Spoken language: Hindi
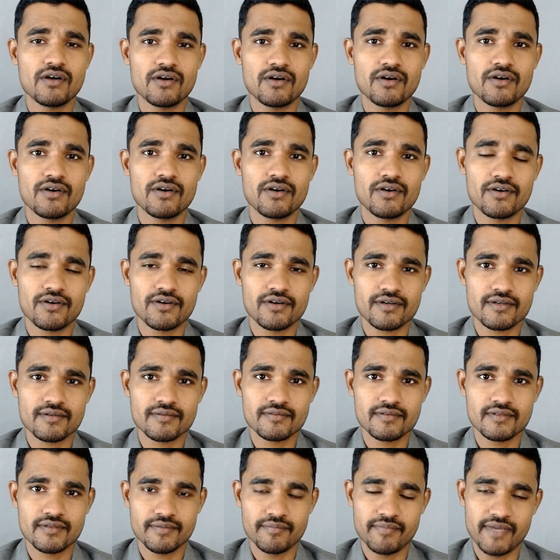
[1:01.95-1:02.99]
और
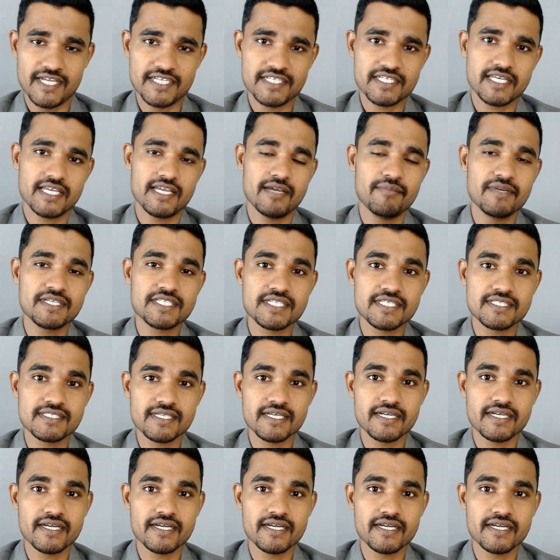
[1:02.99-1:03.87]
मैं एम एच e